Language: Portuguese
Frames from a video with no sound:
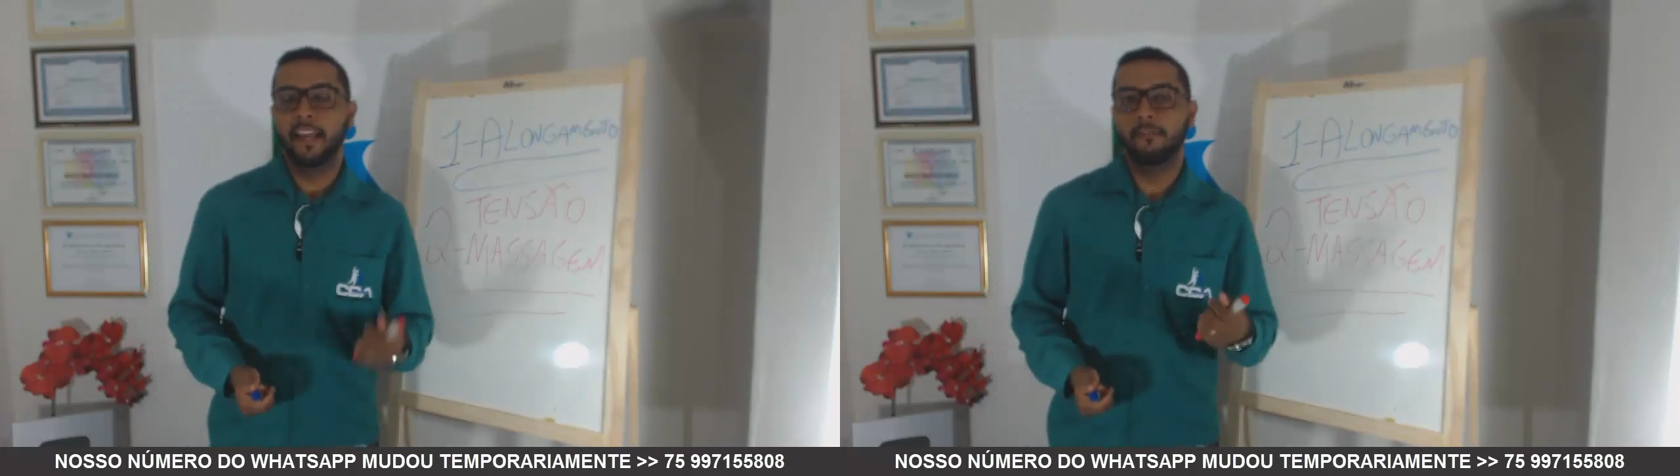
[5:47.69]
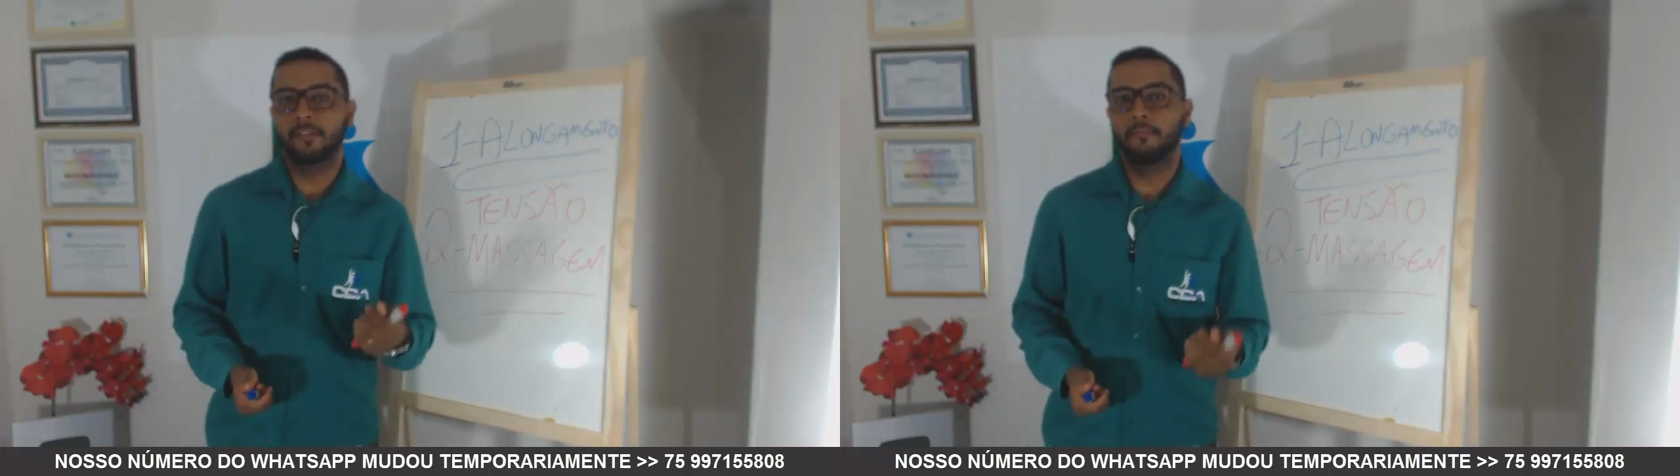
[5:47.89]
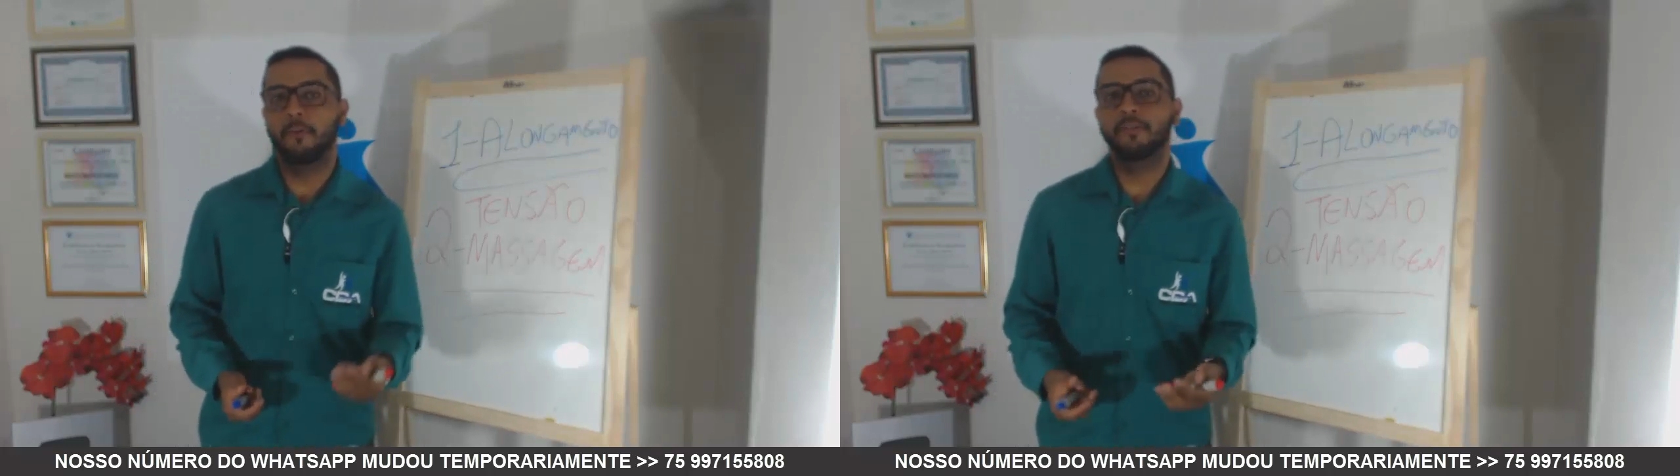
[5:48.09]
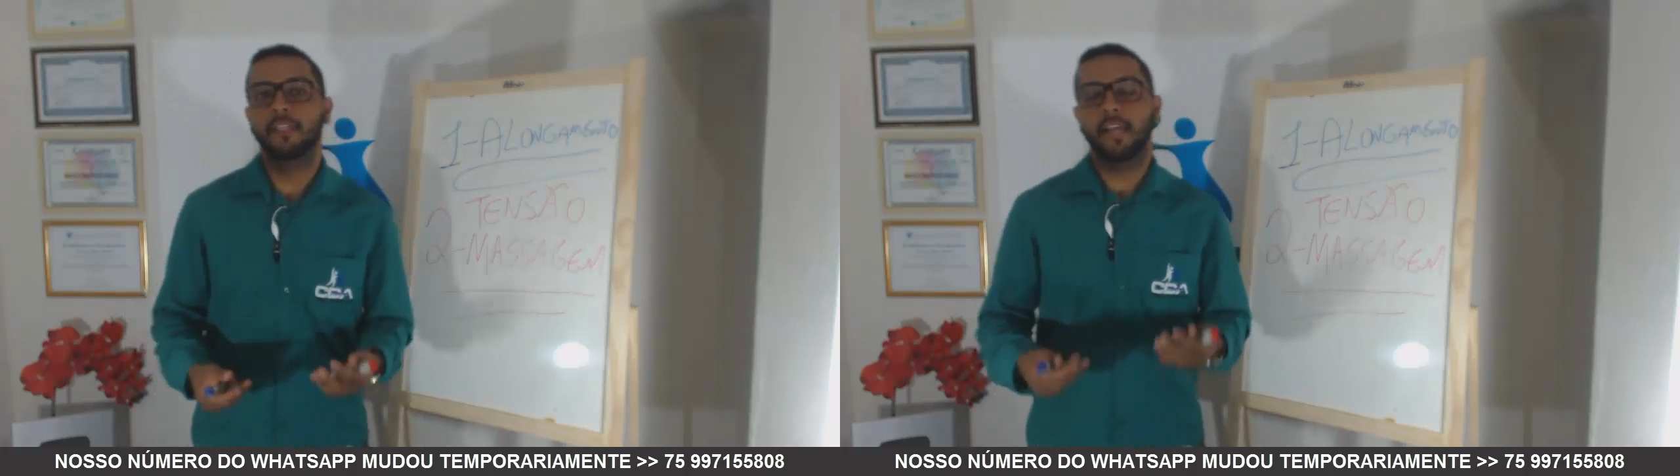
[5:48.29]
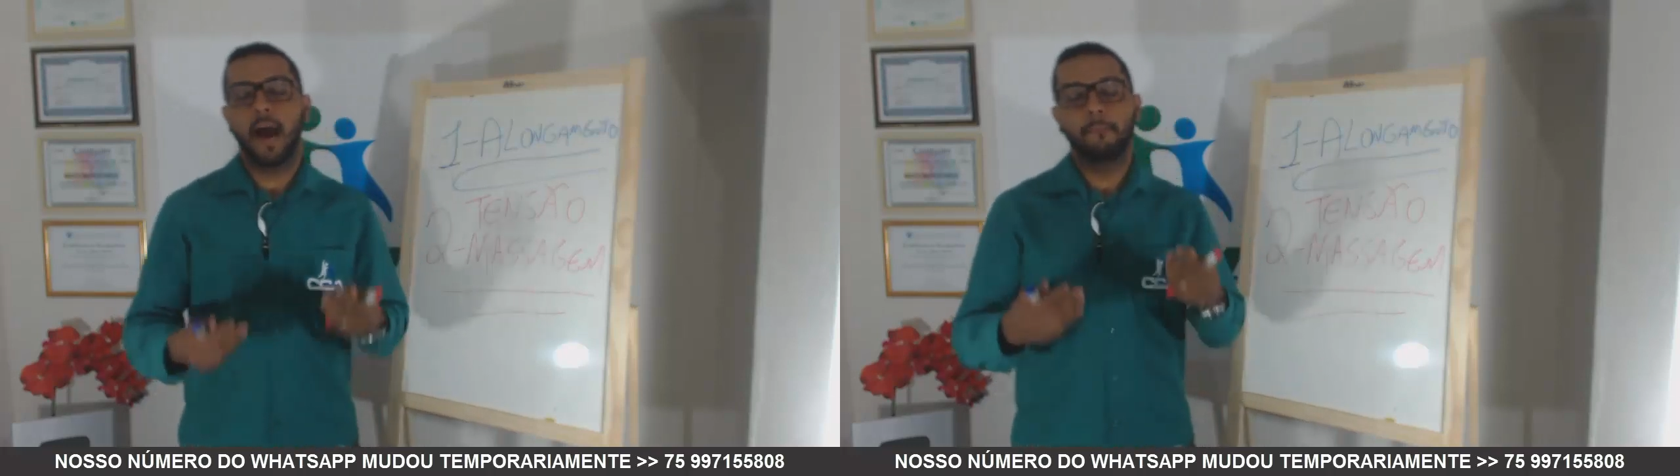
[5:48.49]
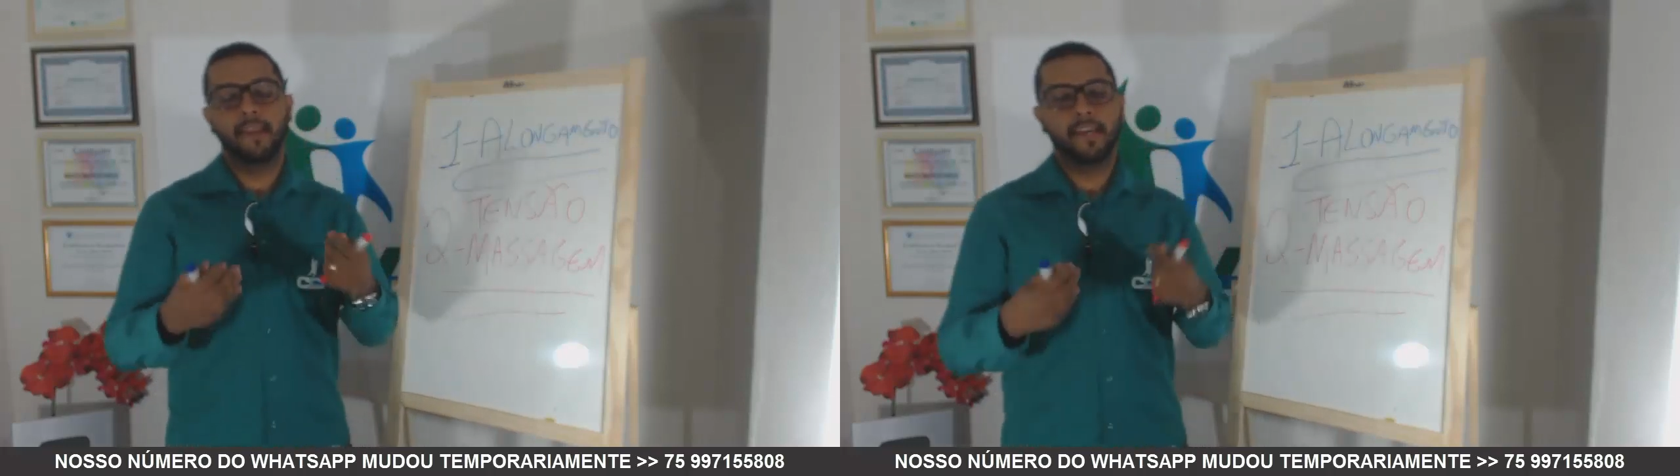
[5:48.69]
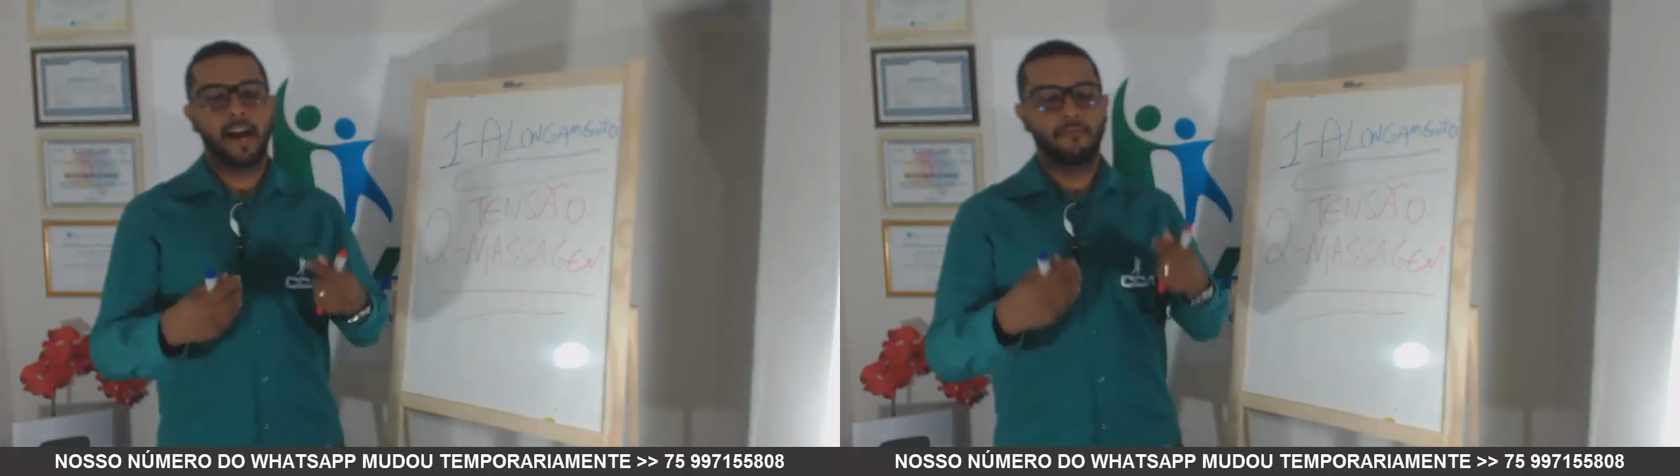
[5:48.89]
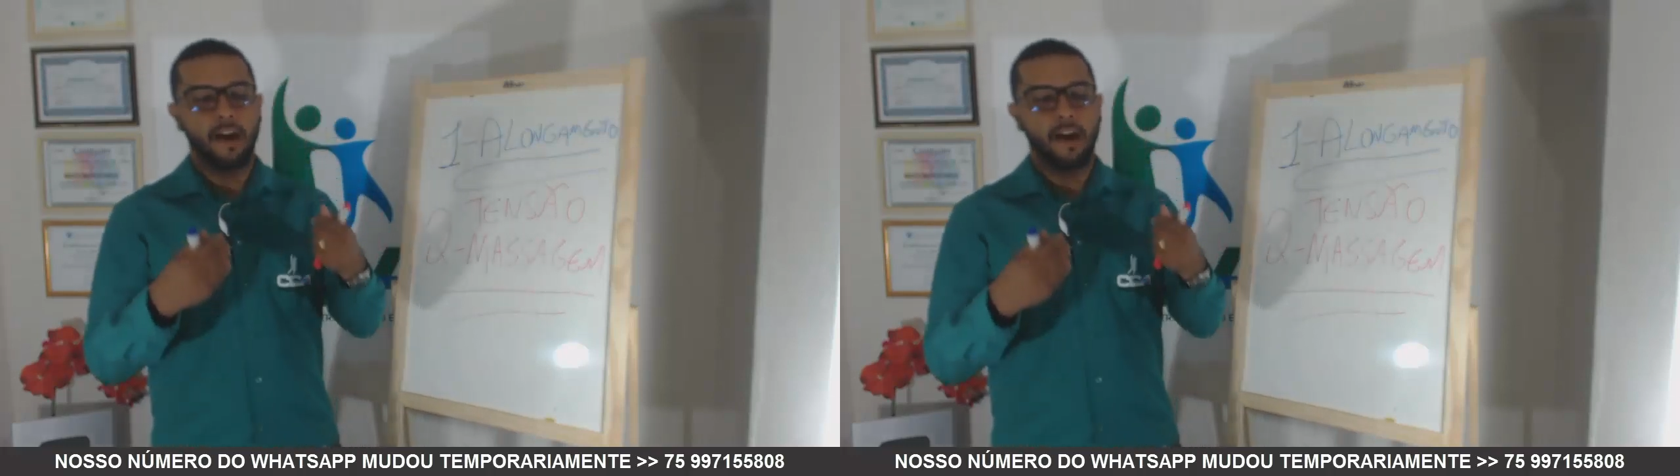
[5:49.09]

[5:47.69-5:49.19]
e você pode aplicar